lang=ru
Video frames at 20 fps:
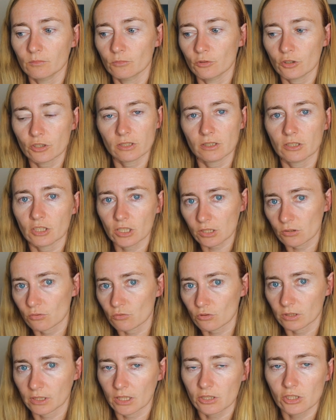можете сейчас
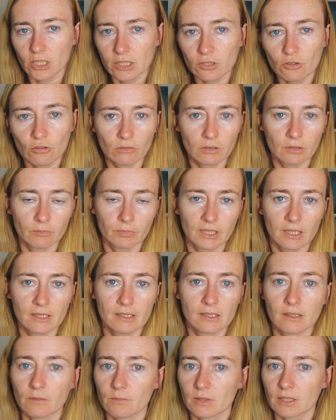уже начать что-то
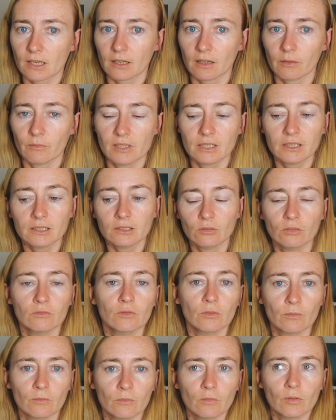пытаться с этим страхом делать, но
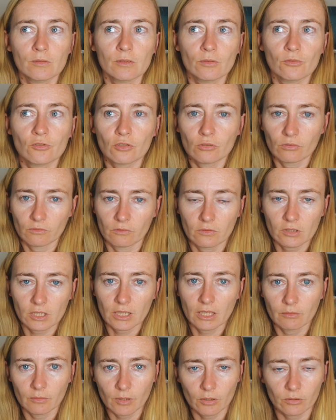его, в любом случае
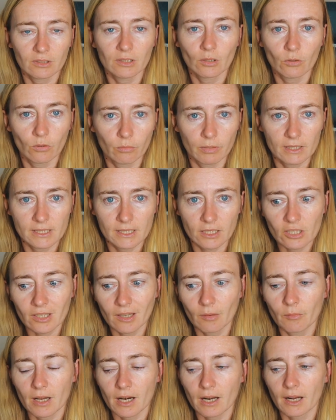желаю вам какой-то такой
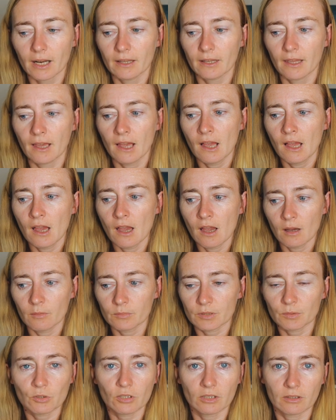поддержки моральной,
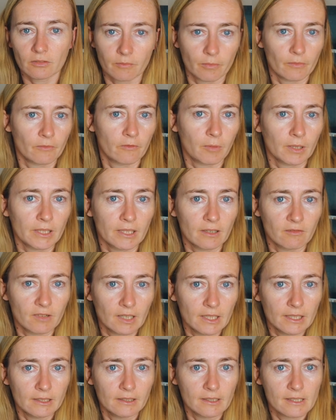потому что это вполне
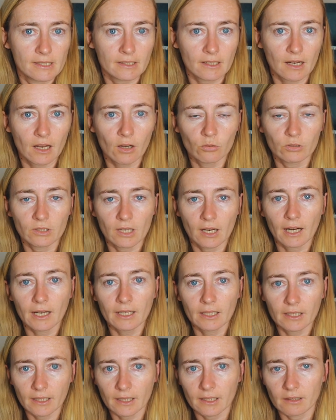валидный страх, он
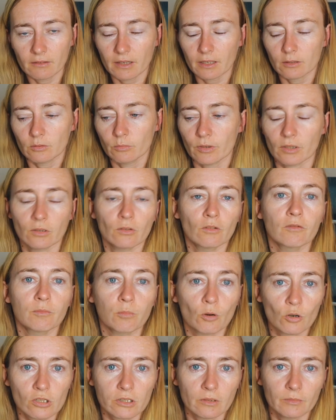реальный, я говорила про него в
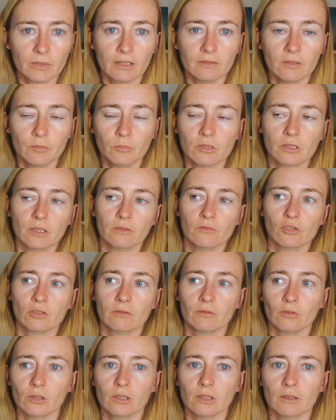прошлом, да, выпуске, в
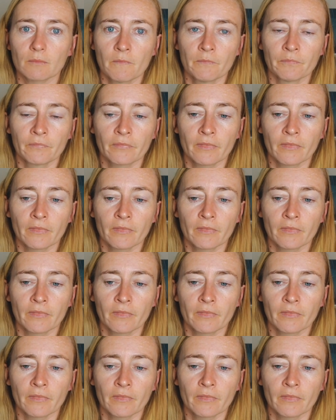четвертом.